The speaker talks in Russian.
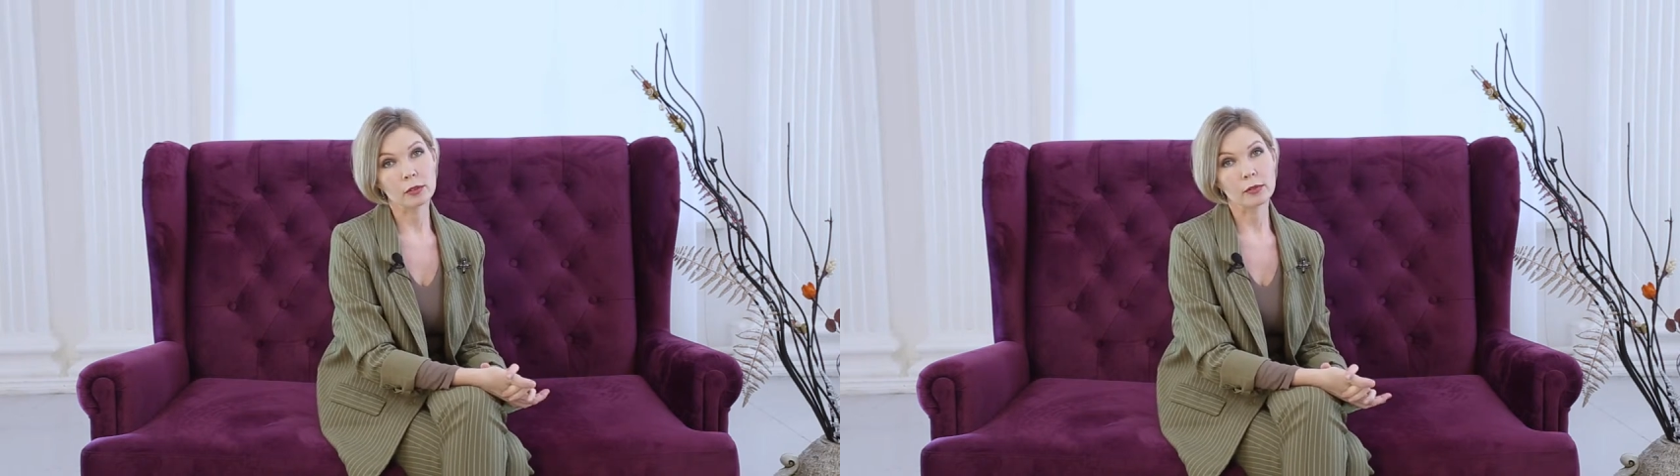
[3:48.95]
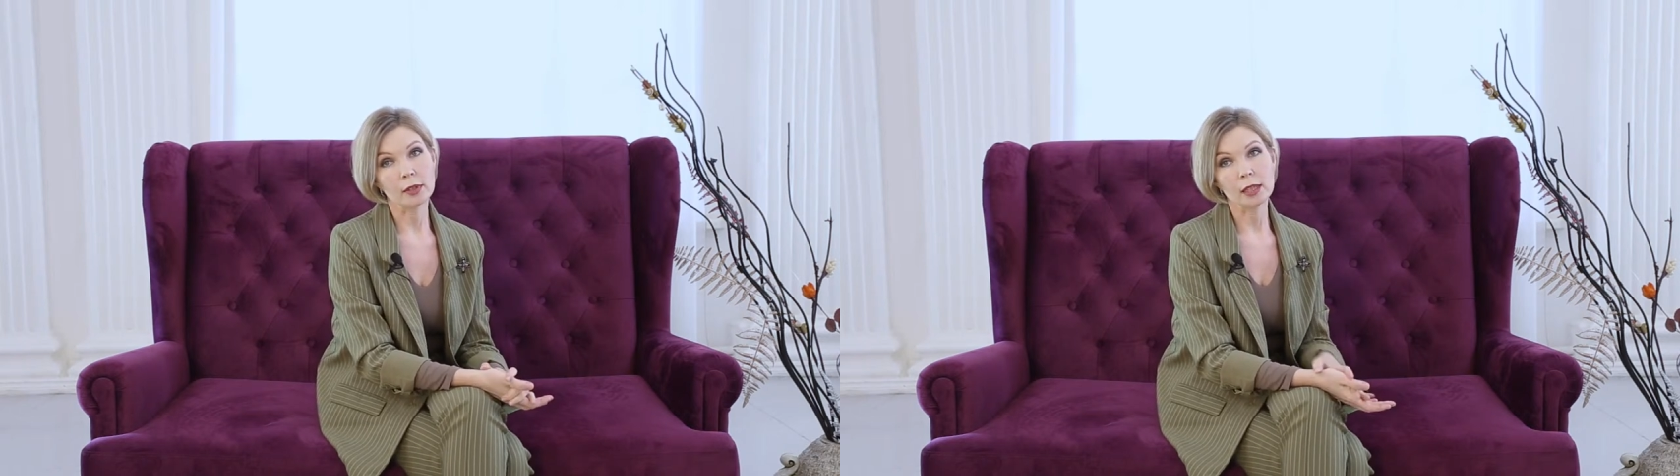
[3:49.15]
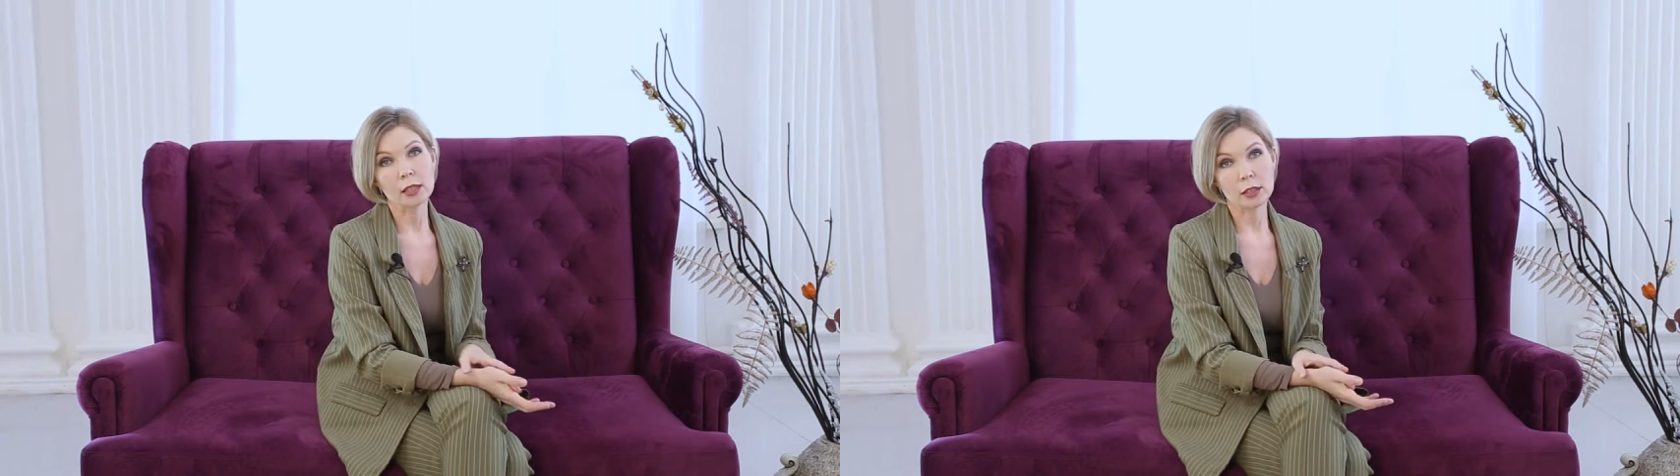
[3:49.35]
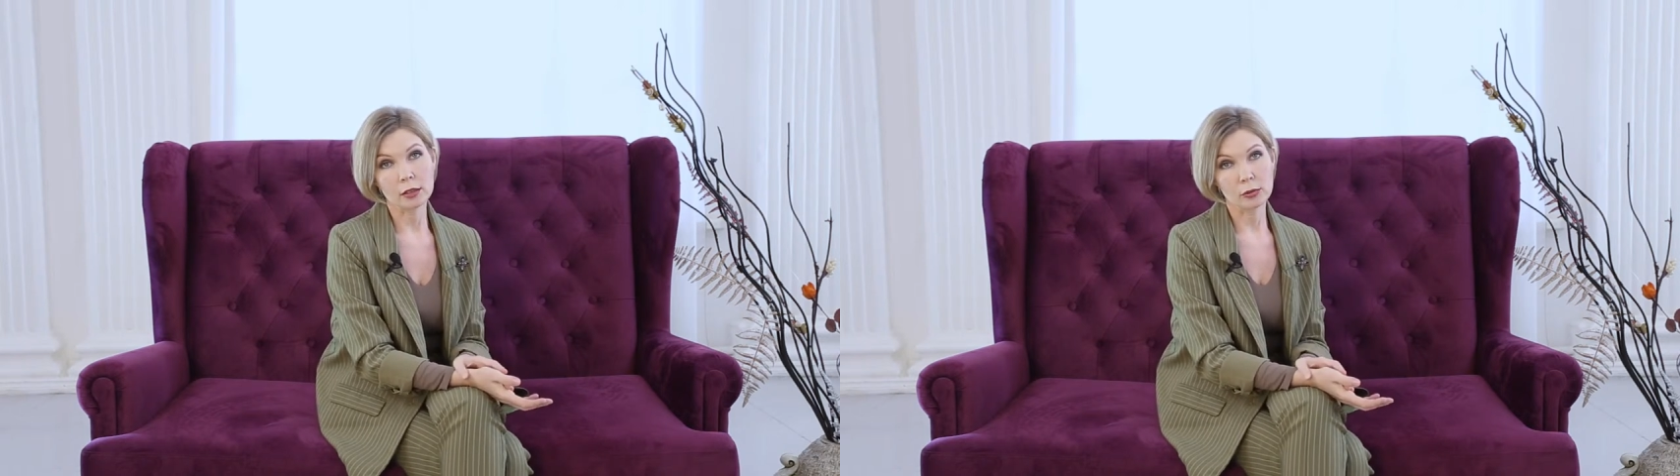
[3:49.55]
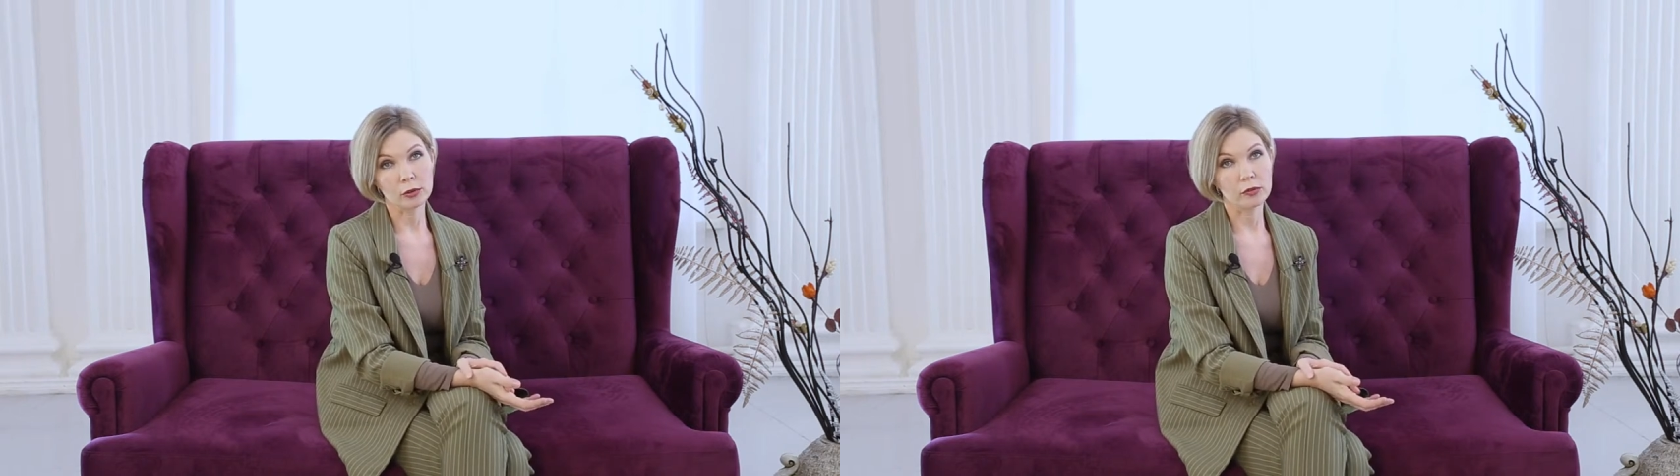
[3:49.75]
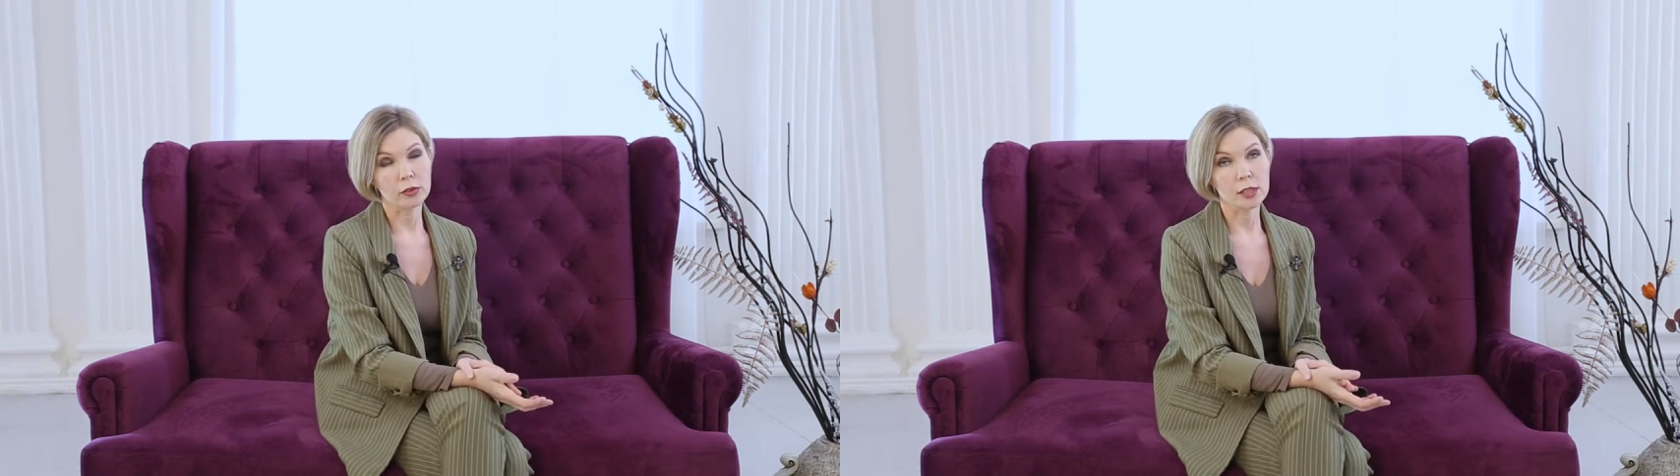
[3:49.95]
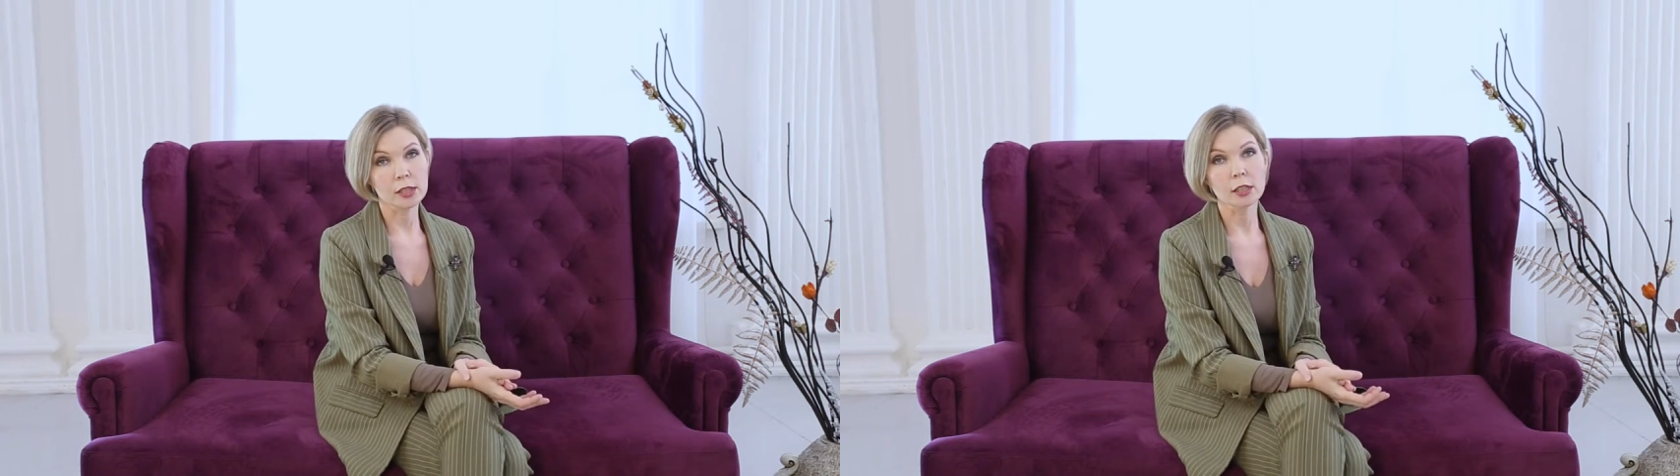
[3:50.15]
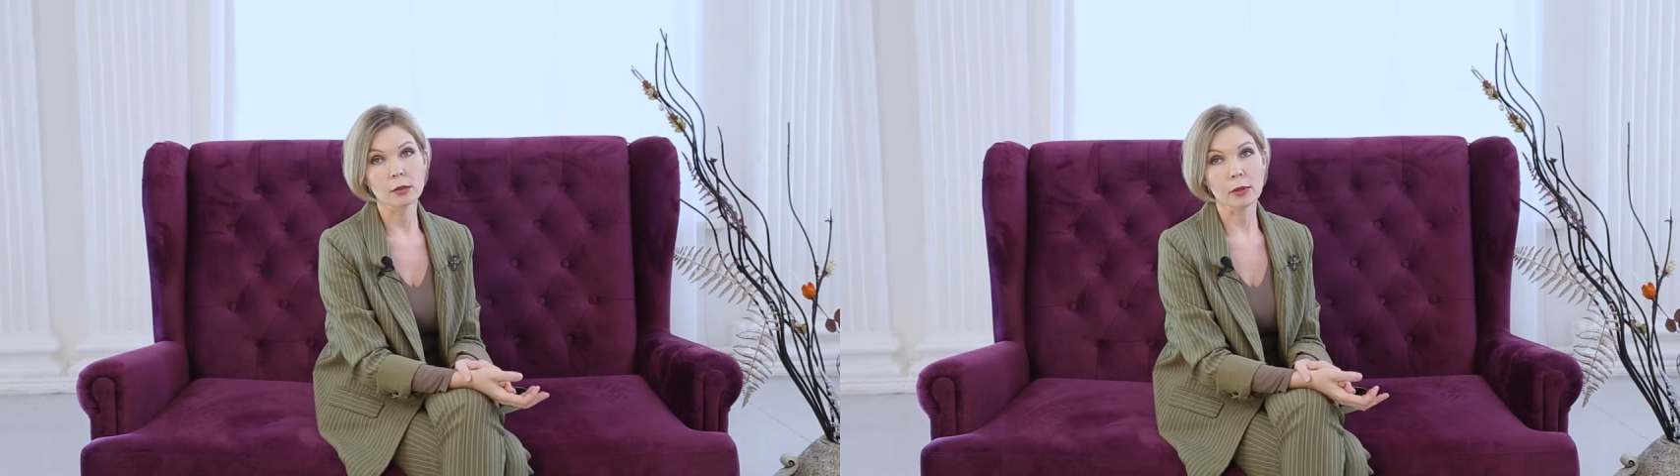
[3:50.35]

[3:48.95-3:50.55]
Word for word: в открытый университет